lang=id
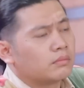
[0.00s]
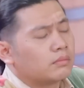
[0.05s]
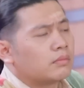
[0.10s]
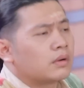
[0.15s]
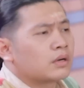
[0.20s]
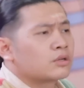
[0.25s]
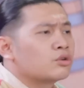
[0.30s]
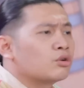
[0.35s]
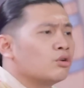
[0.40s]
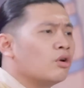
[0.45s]

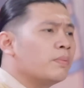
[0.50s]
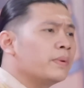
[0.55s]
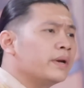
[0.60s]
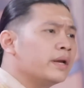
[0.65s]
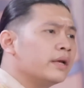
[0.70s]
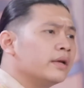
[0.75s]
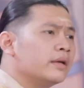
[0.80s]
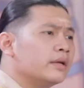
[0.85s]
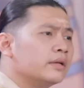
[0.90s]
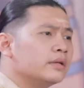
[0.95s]
Maksud lo apa
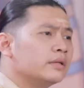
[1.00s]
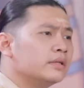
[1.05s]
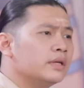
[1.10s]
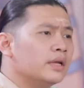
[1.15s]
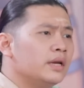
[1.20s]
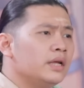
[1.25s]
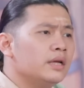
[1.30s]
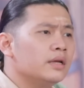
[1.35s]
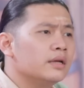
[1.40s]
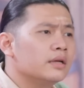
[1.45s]
nih?
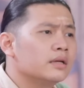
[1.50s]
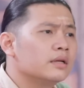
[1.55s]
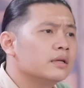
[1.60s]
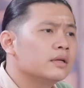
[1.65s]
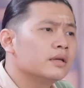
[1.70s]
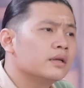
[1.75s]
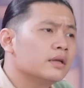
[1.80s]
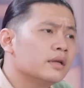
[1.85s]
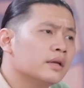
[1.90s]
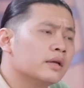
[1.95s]
Jadi
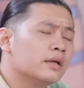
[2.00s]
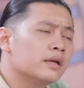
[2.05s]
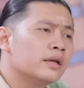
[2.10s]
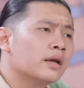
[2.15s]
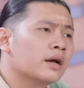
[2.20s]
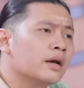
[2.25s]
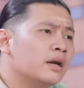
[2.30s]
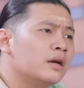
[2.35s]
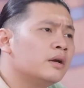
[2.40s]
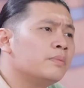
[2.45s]

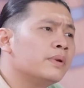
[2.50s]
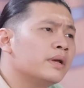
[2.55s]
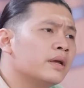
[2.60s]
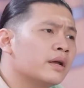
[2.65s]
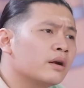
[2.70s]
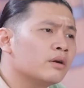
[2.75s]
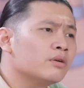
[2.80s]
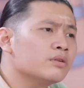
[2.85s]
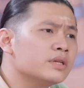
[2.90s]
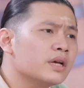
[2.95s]
yang ada di
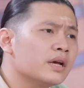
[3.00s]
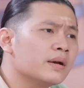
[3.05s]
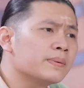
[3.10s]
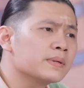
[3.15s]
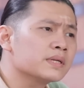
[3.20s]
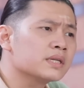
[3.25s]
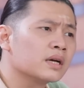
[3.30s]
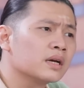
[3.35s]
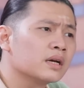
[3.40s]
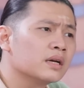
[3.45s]
pikiran lo siapa,
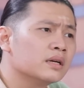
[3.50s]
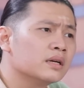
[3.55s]
Sak?